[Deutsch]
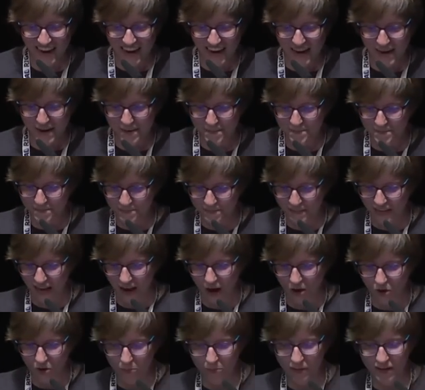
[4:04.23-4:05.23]
Ähm,
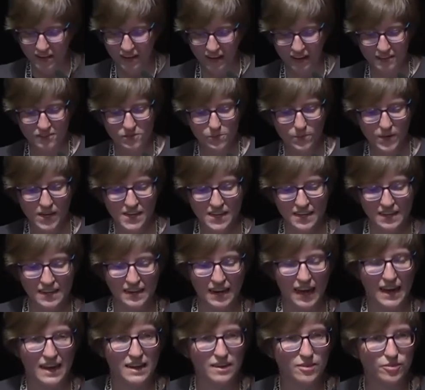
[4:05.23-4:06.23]
auch bei, also bei den
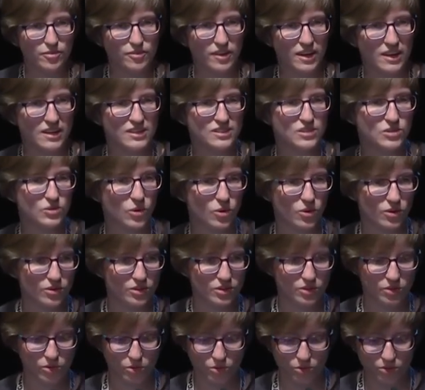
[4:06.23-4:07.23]
kleinen
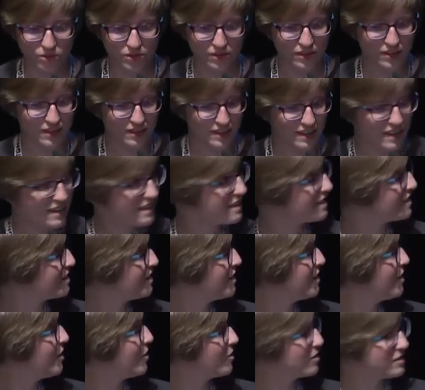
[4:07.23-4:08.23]
Fraktionen, Grüne,
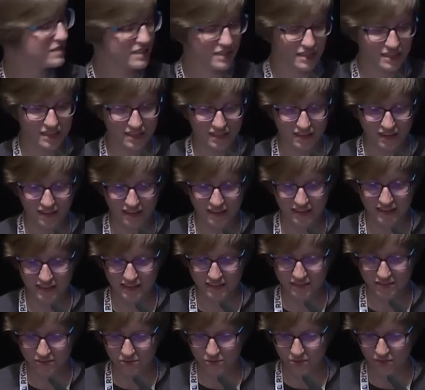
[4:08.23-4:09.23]
Linke und die
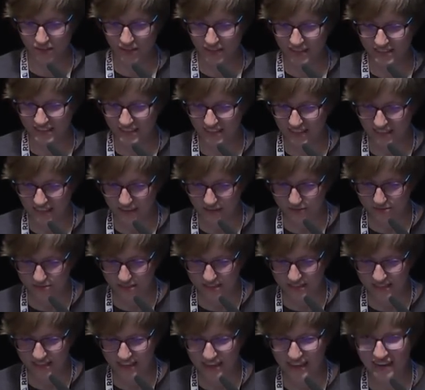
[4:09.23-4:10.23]
äh, sogenannte
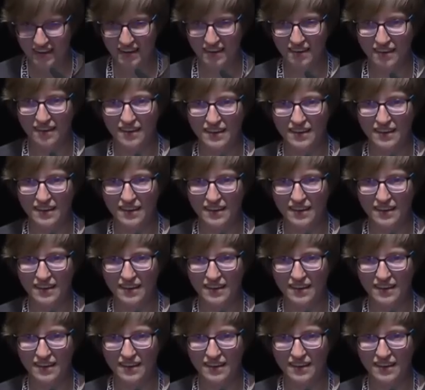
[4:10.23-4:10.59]
EFDD,